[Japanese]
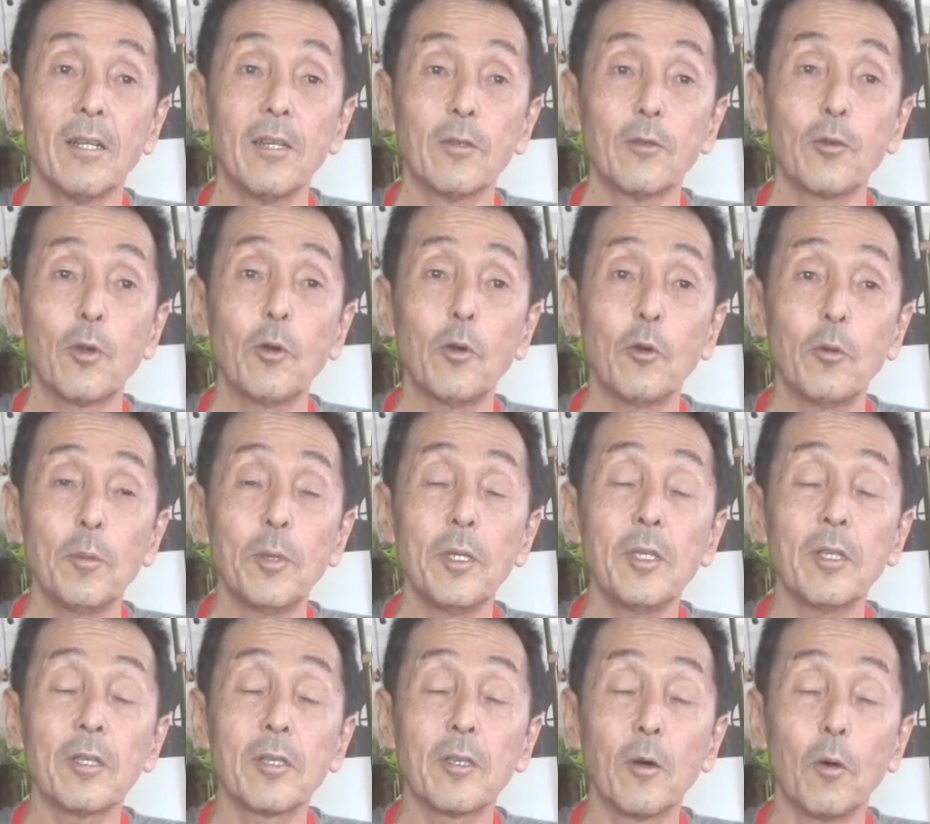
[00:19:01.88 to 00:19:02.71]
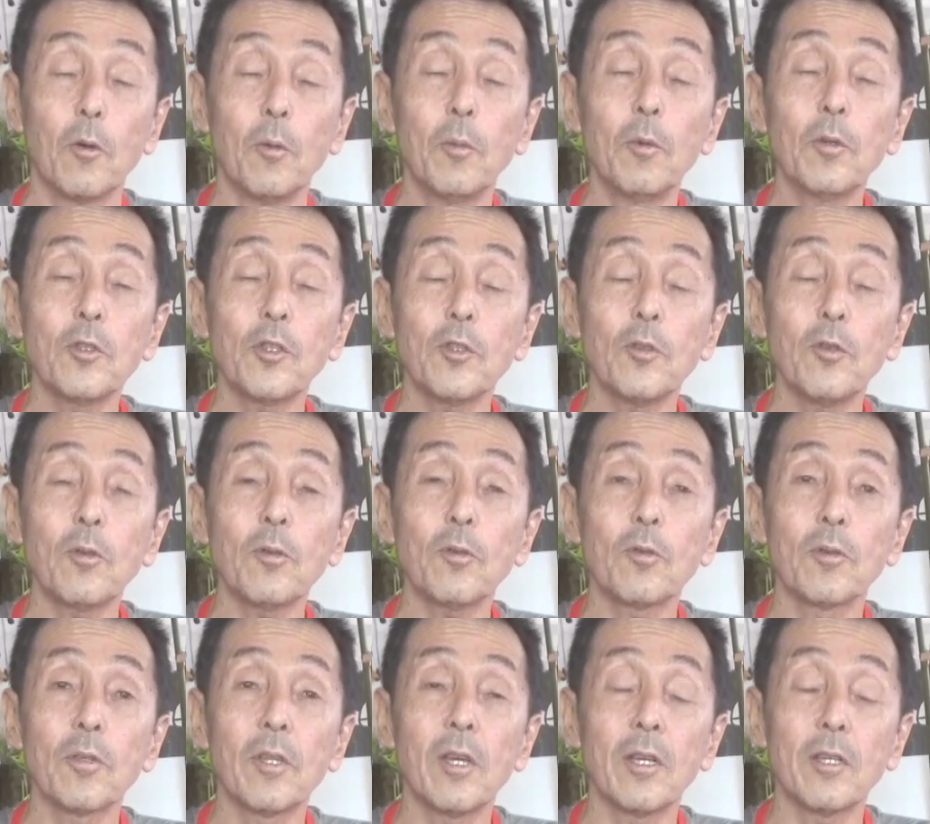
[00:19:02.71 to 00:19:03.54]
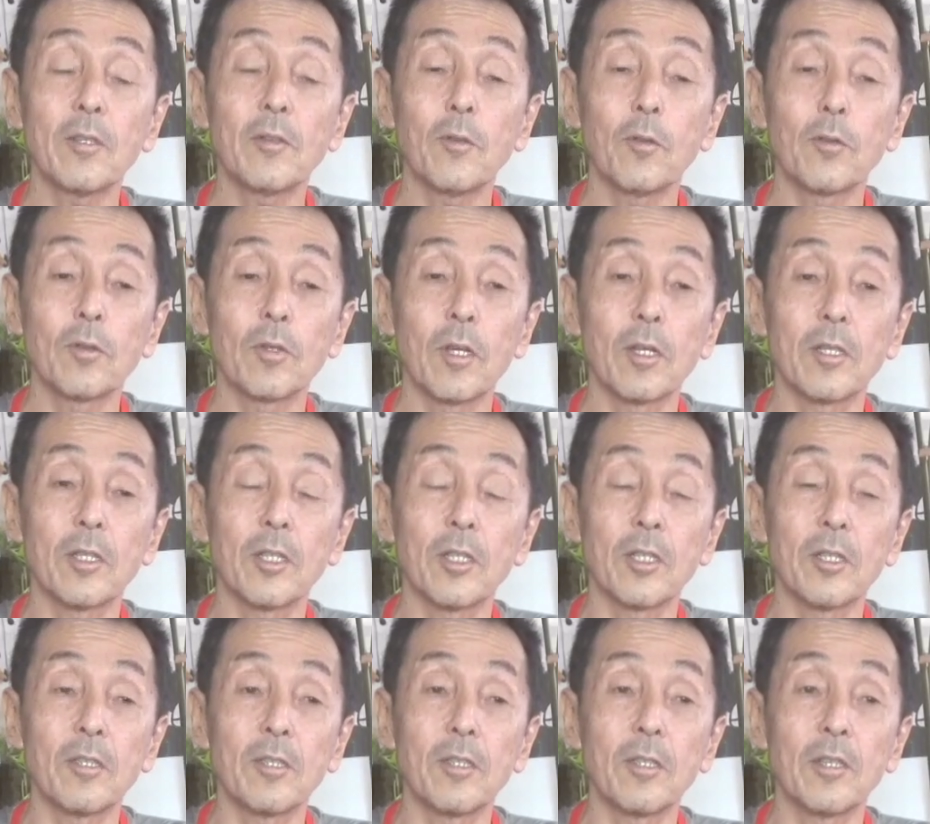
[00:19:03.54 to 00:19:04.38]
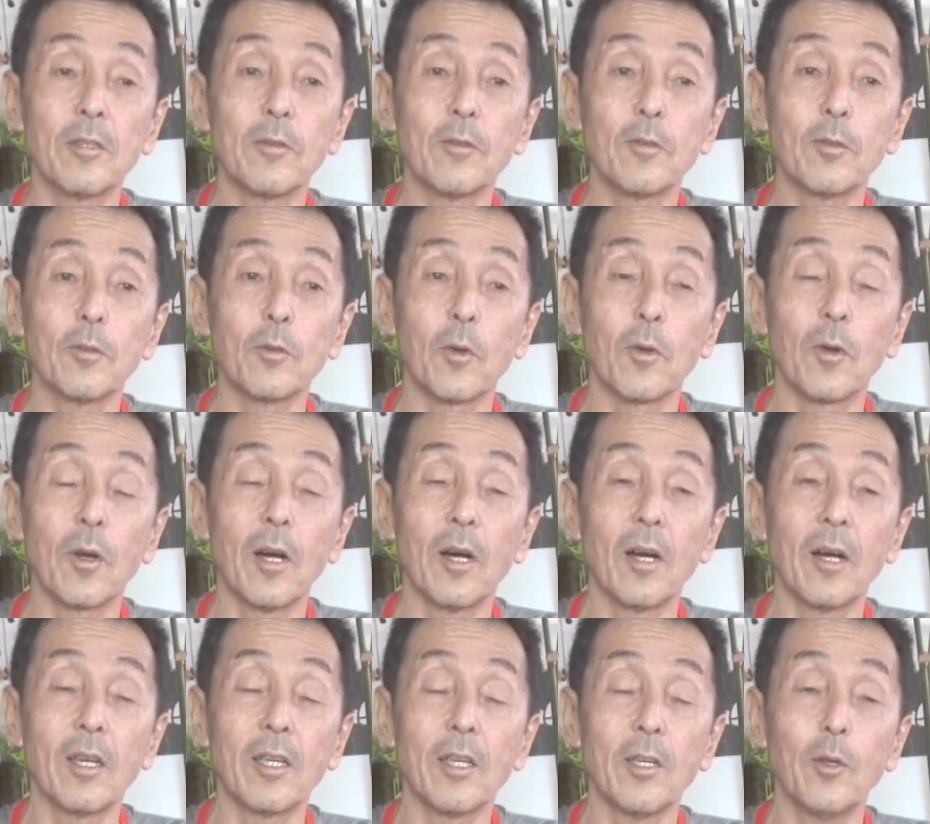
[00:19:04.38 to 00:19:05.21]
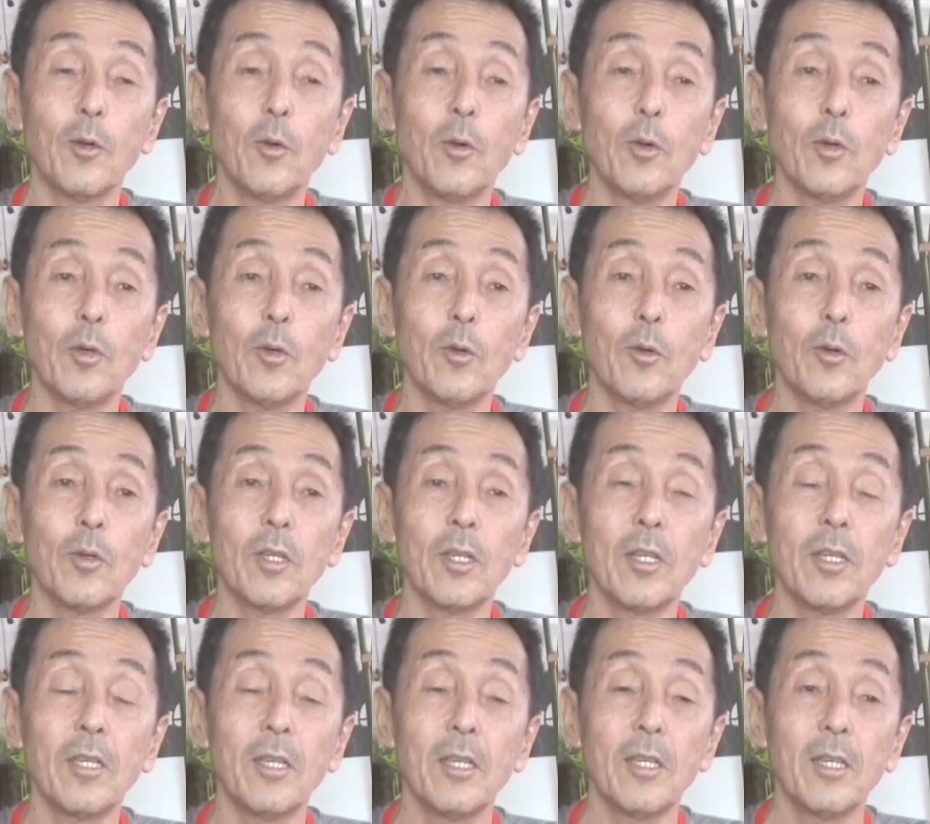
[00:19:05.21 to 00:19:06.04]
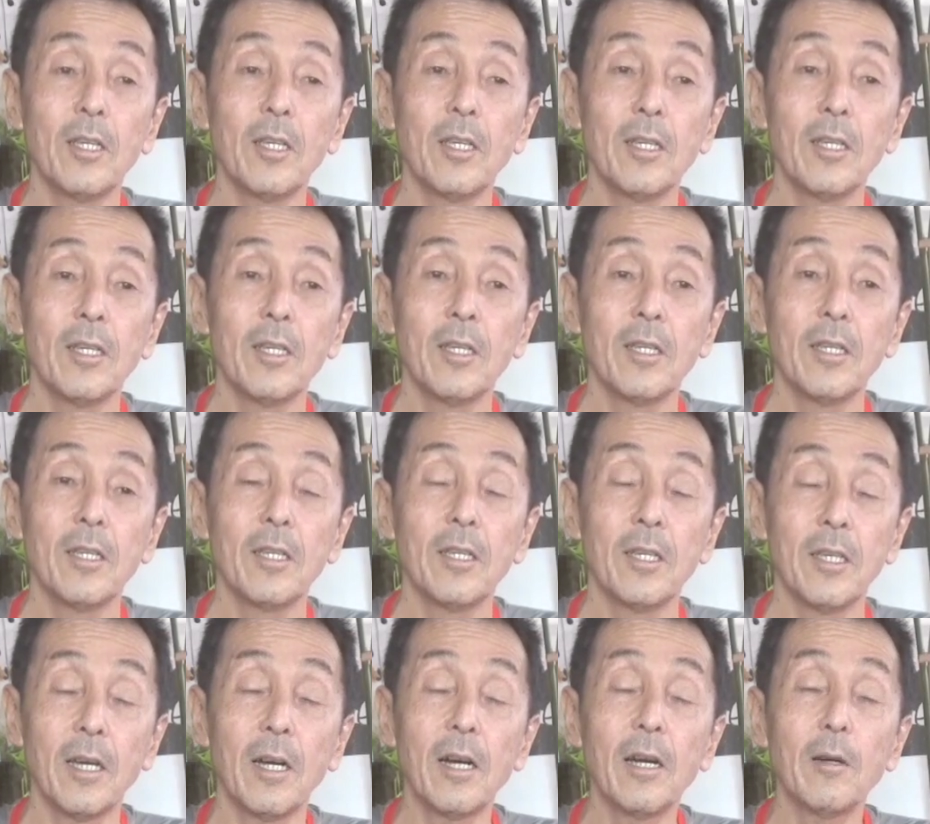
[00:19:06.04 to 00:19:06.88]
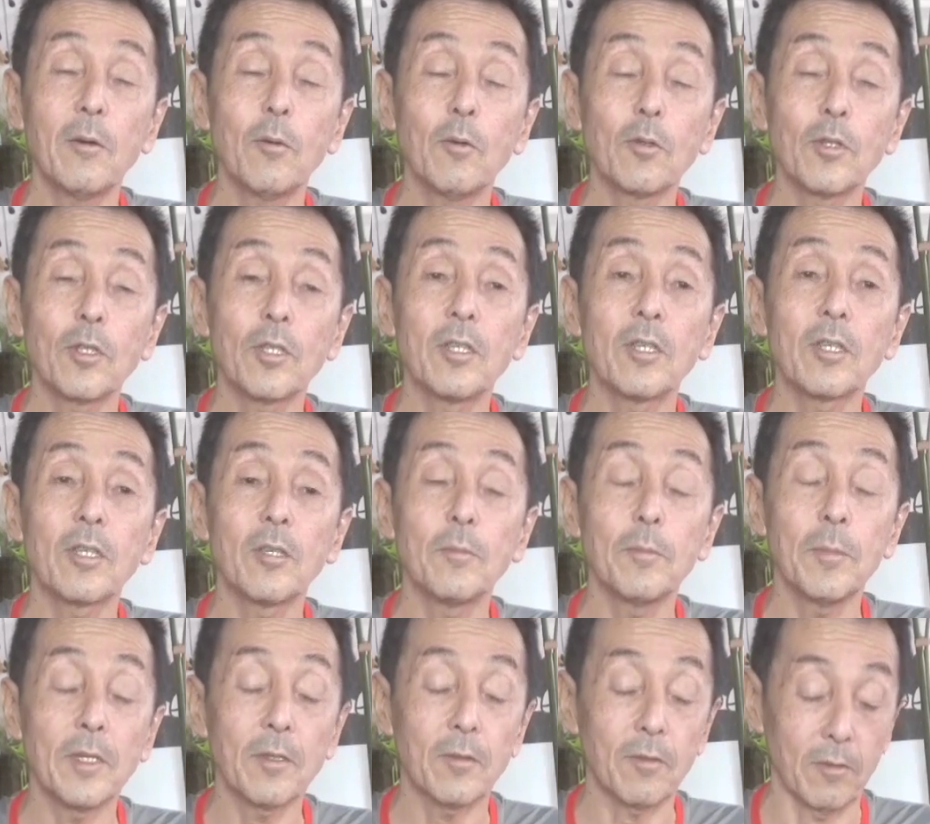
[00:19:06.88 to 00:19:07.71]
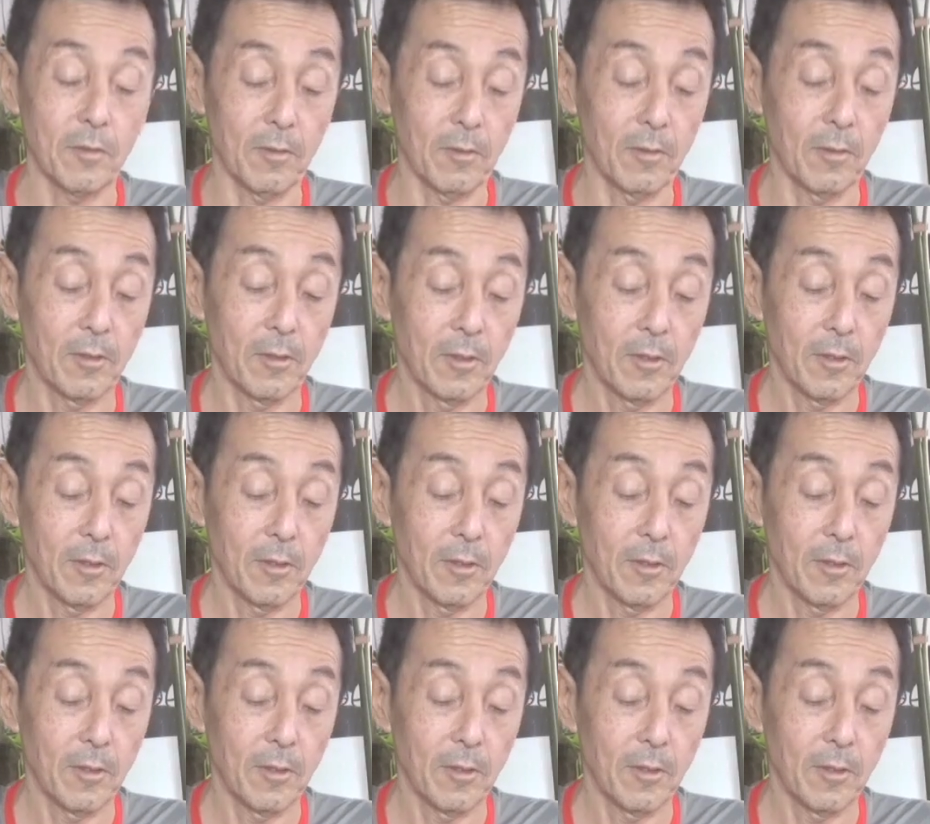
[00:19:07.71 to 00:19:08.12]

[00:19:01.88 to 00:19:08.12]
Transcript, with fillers: それを見てて面白くない人たちっていうのがいろいろに批判をしてきます。